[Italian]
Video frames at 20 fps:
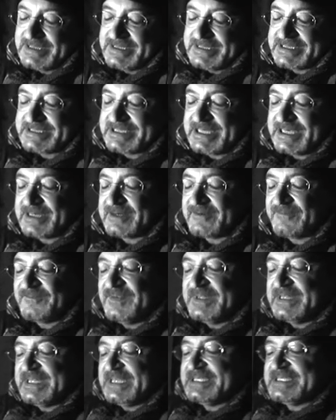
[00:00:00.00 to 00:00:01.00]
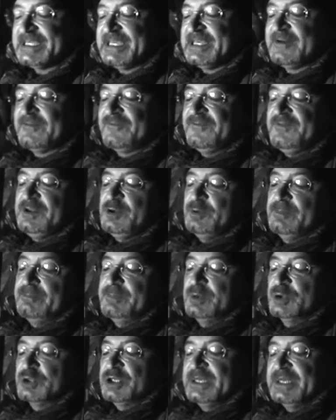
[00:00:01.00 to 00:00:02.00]
servi dei servi d'un
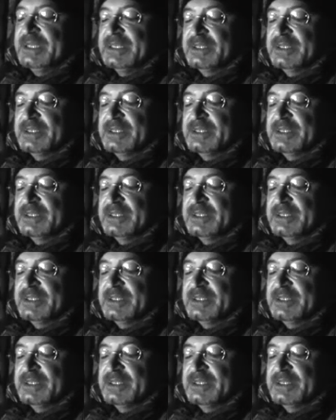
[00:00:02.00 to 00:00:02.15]
potere